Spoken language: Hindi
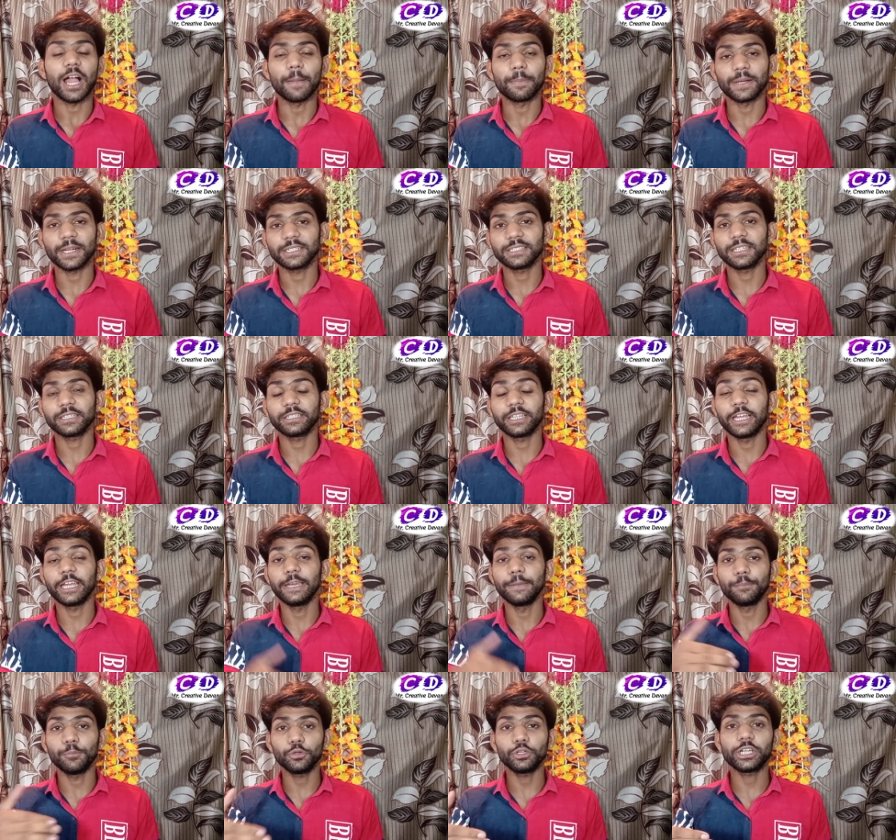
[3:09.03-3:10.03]
आप रख सकते
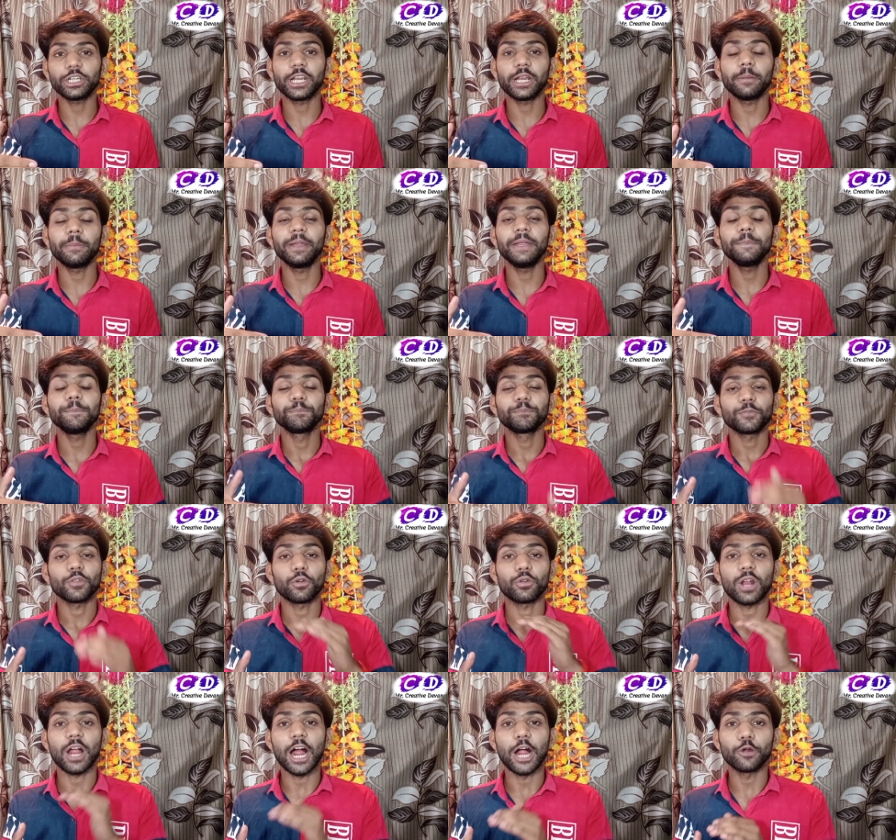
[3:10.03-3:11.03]
हैं इनपुट ट्रे में
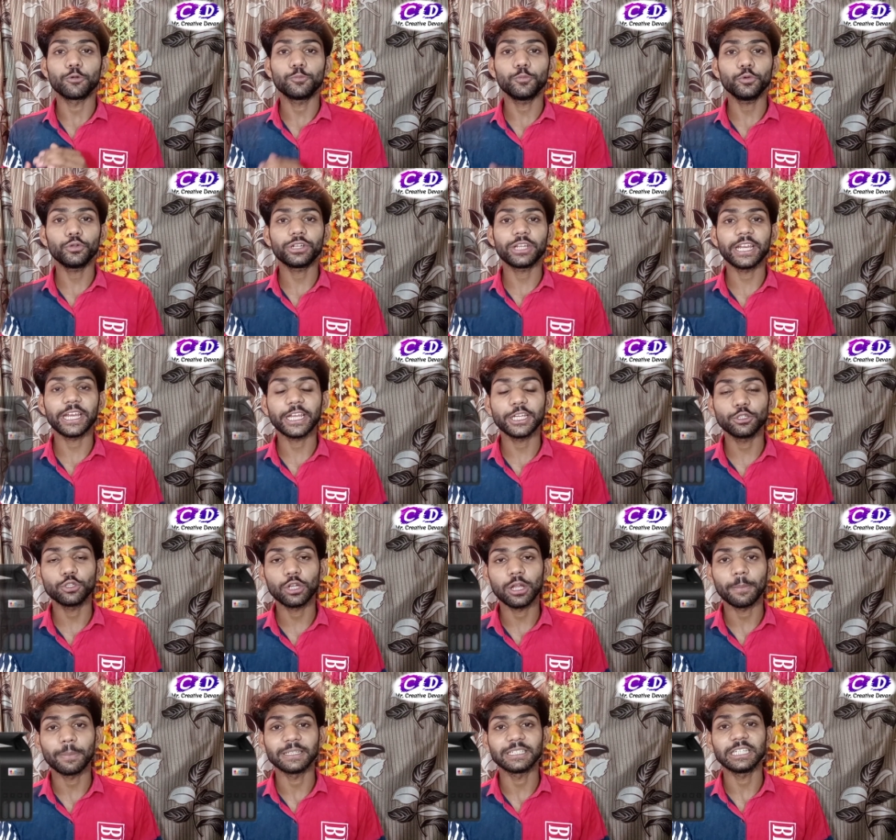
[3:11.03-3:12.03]
और आउटपुट ट्रे की
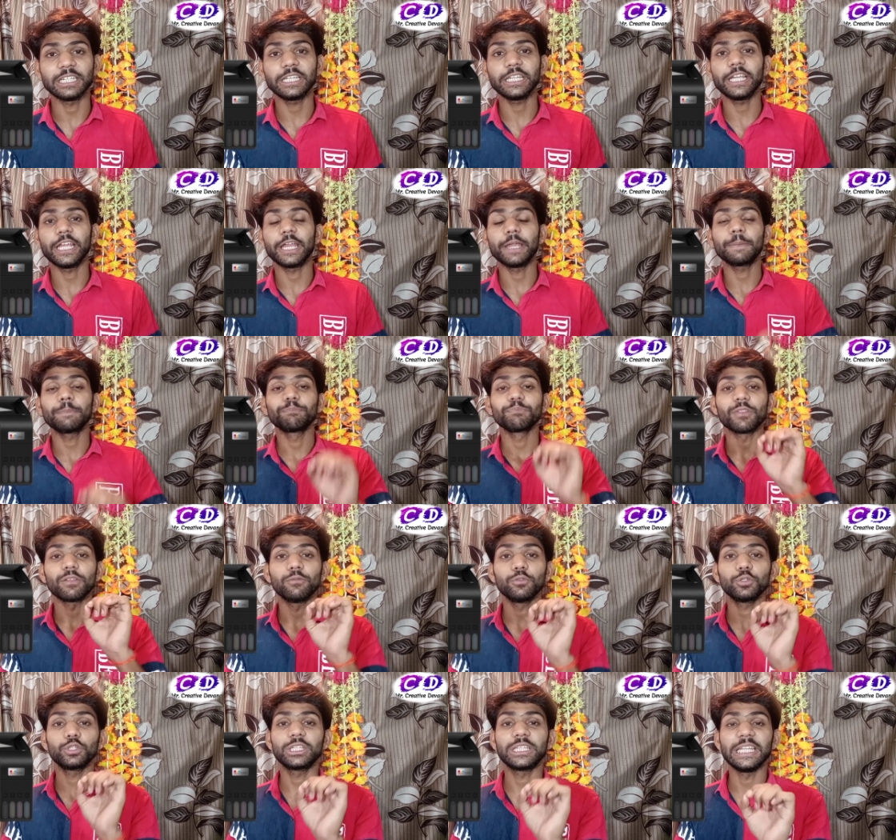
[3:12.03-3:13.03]
जो कैपेसिटी है
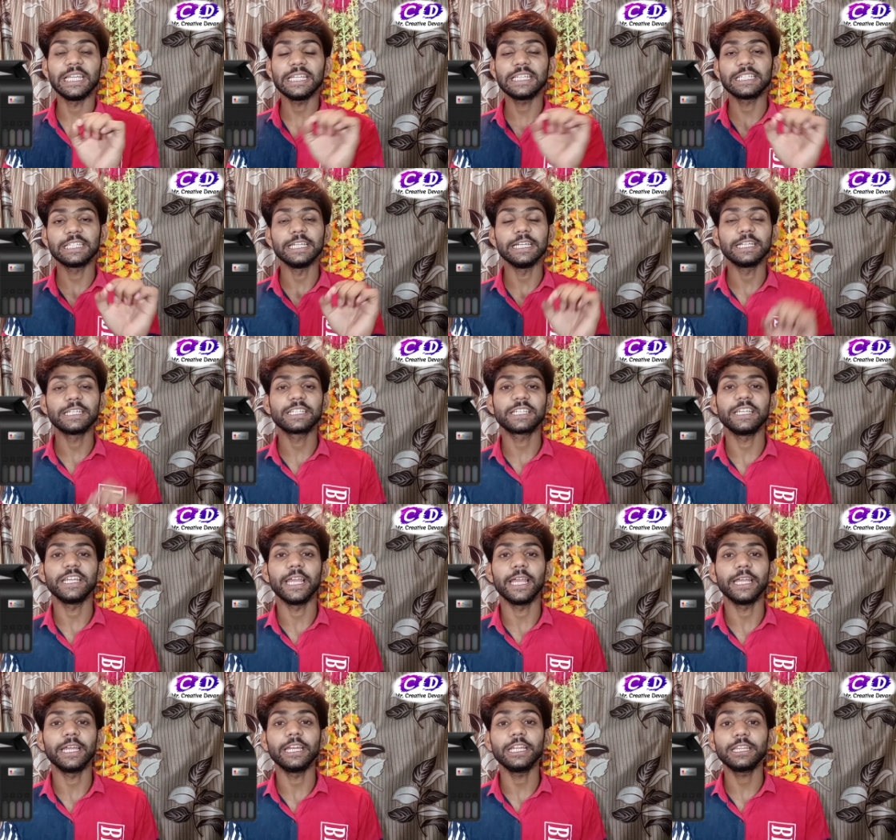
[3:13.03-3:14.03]
वो तीस सीट्स की
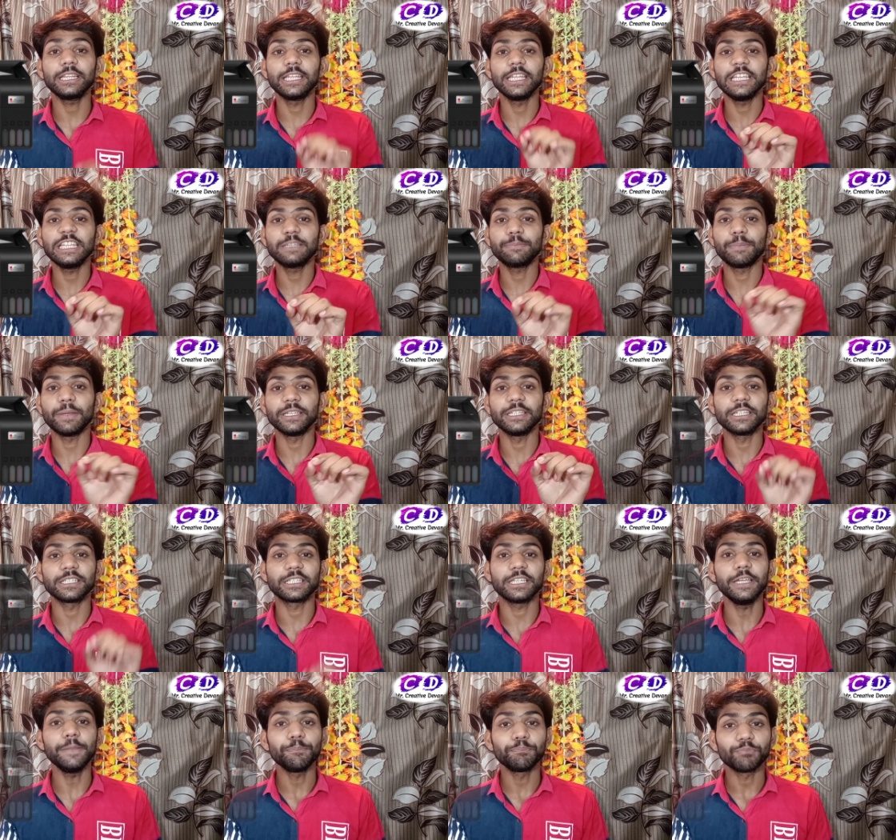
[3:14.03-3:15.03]
है यानी तीस
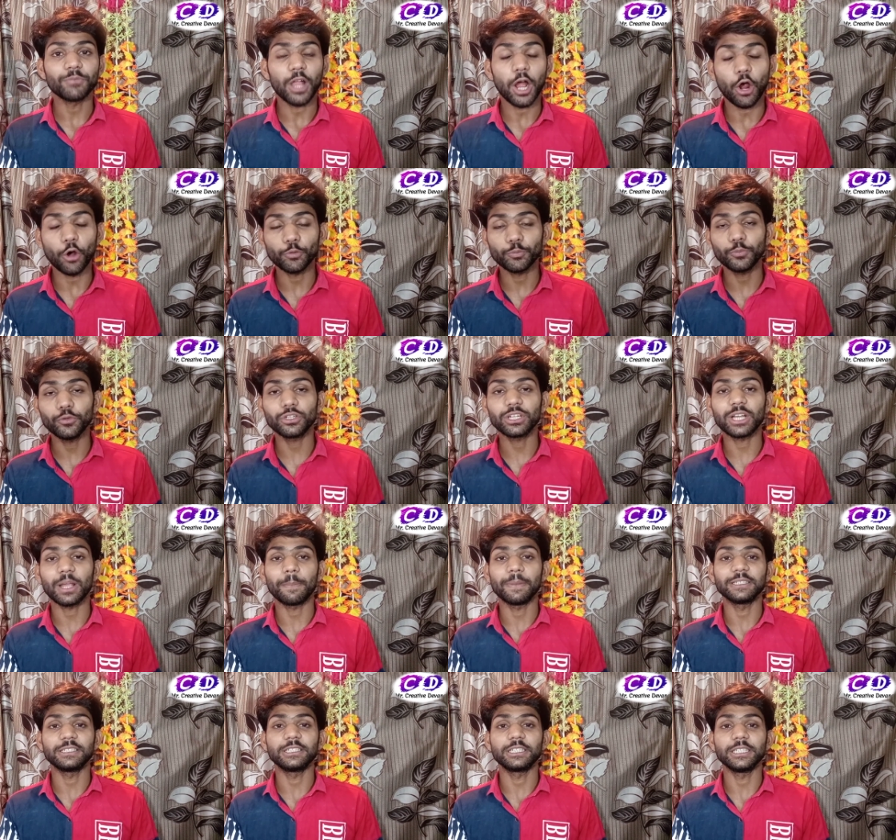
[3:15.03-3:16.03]
पेजेस की आउटपुट
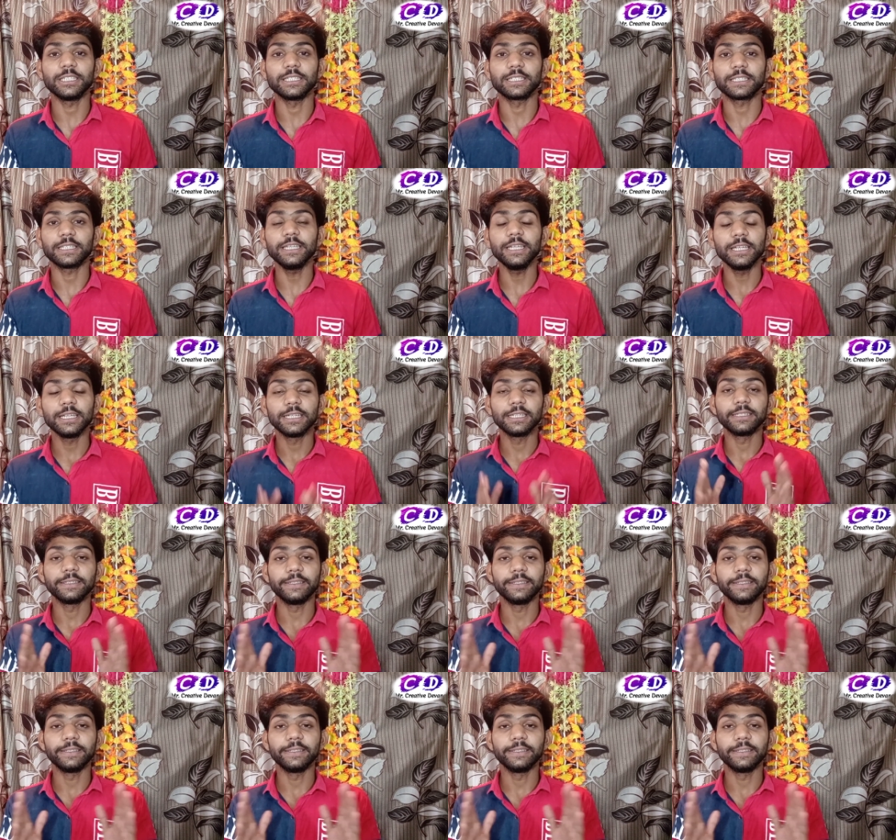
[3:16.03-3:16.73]
कैपेसिटी इसकी